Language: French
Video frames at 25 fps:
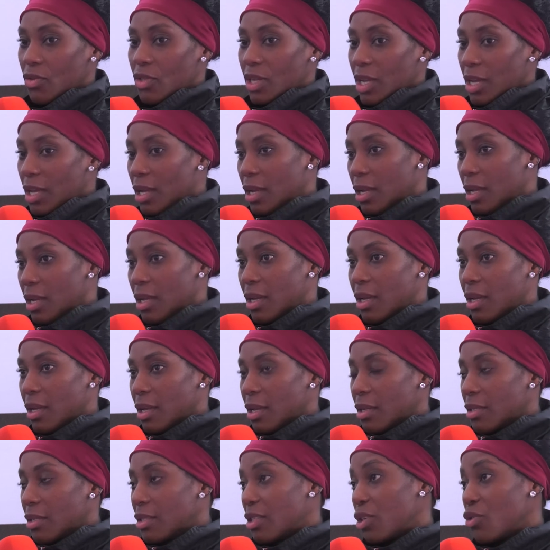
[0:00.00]
j'ai
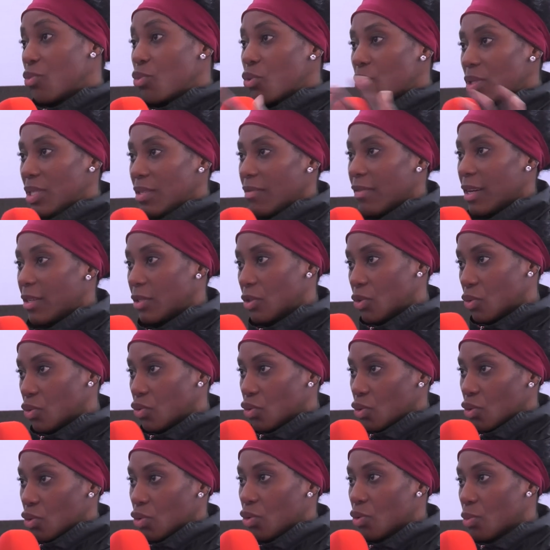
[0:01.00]
une motivation
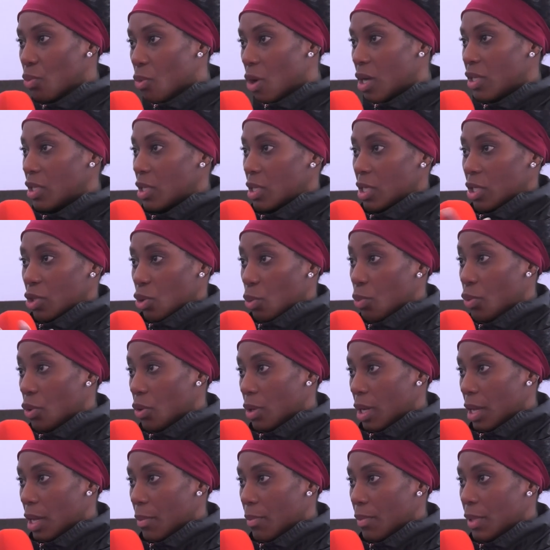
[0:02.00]
autour de moi. J'ai des
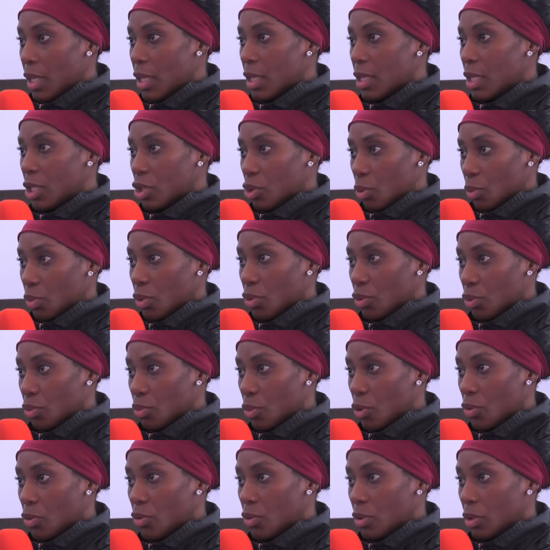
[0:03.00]
champions olympiques, des champions du
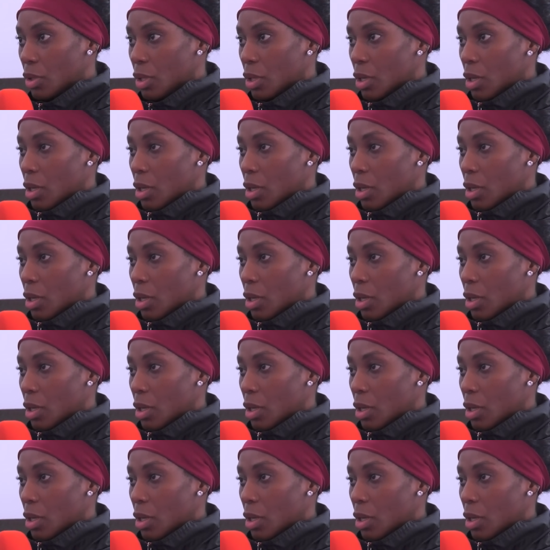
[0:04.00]
monde.